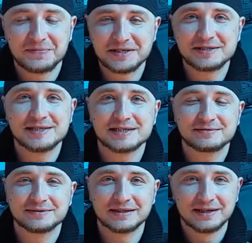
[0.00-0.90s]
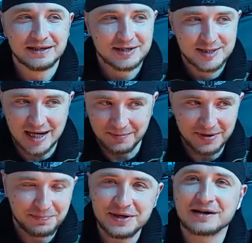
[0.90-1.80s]
Естественно,
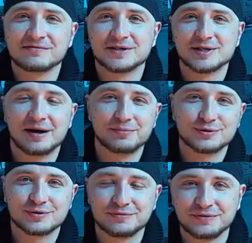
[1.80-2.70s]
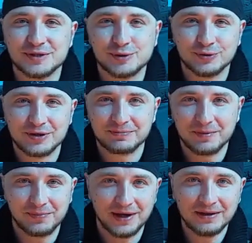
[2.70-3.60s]
самый первый запуск в видео не
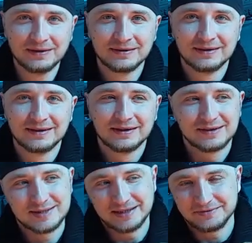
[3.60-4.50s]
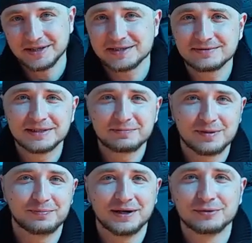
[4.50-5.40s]
попал, соответственно,
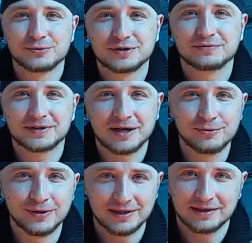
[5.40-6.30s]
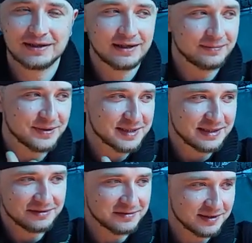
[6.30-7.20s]
попал уже второй, когда я
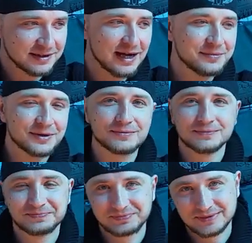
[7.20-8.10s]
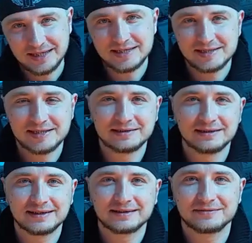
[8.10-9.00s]
поставил камеру и
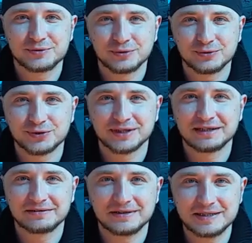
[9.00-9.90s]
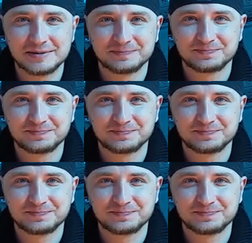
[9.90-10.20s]
сделал это все уже для вас.